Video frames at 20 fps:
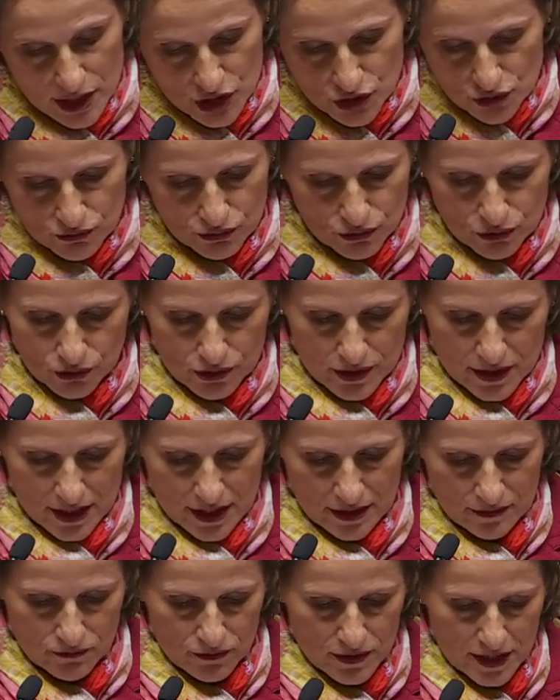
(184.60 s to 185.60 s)
mais je vous le
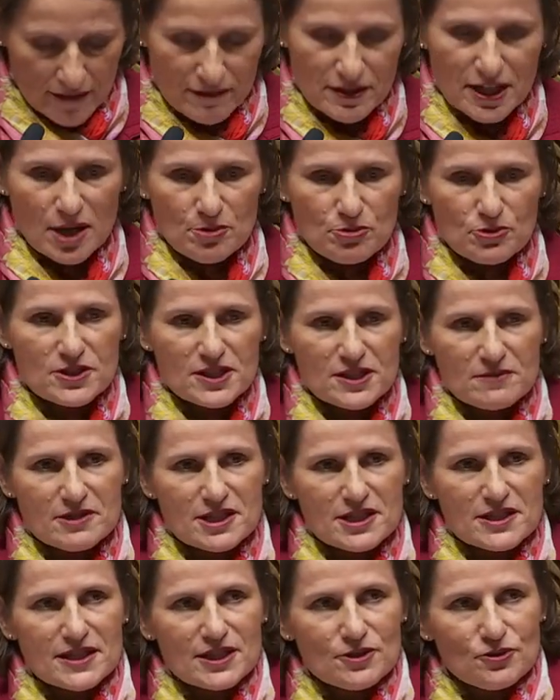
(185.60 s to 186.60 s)
redis, vous aviez la
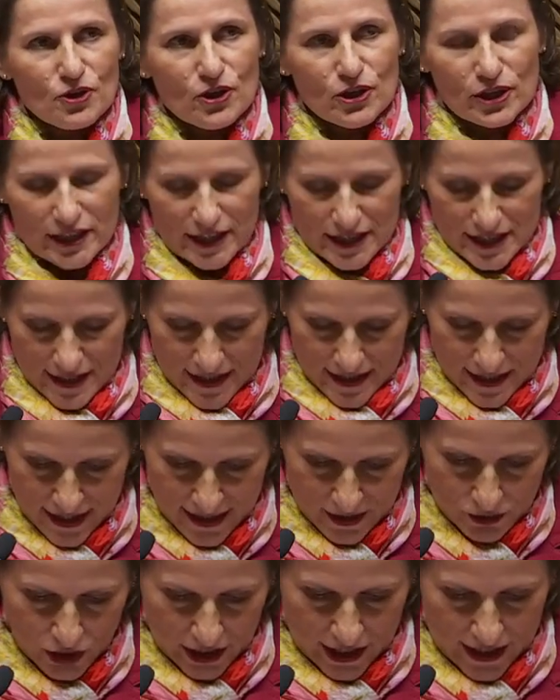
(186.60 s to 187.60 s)
possibilité
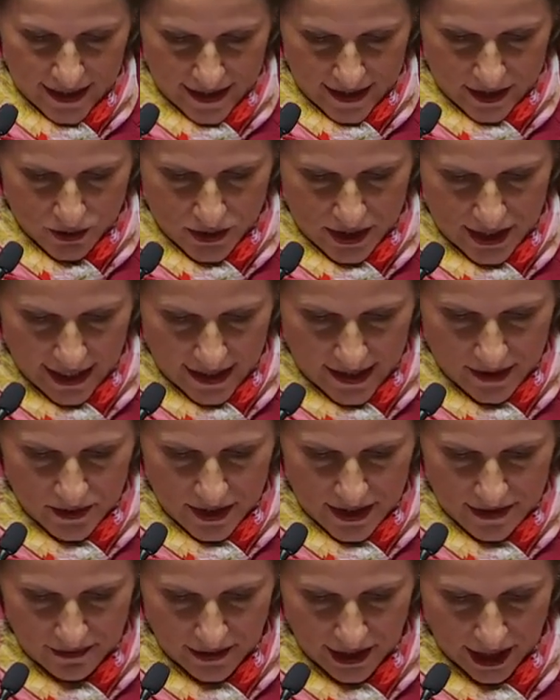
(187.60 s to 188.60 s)
d'organiser le texte
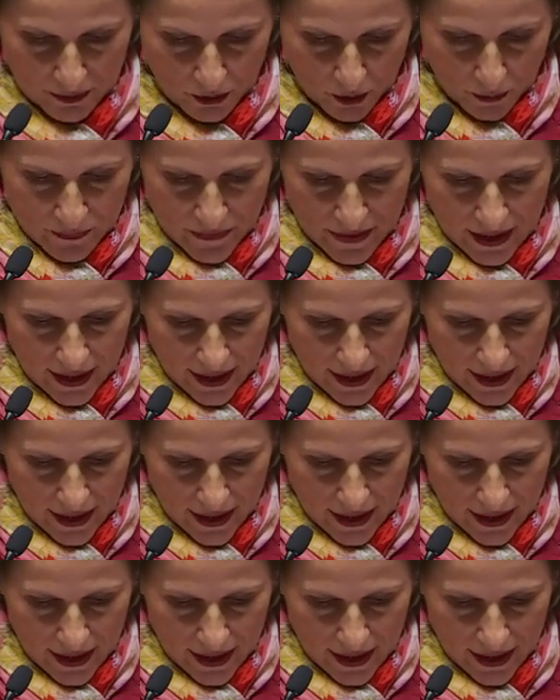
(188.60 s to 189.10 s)
différemment.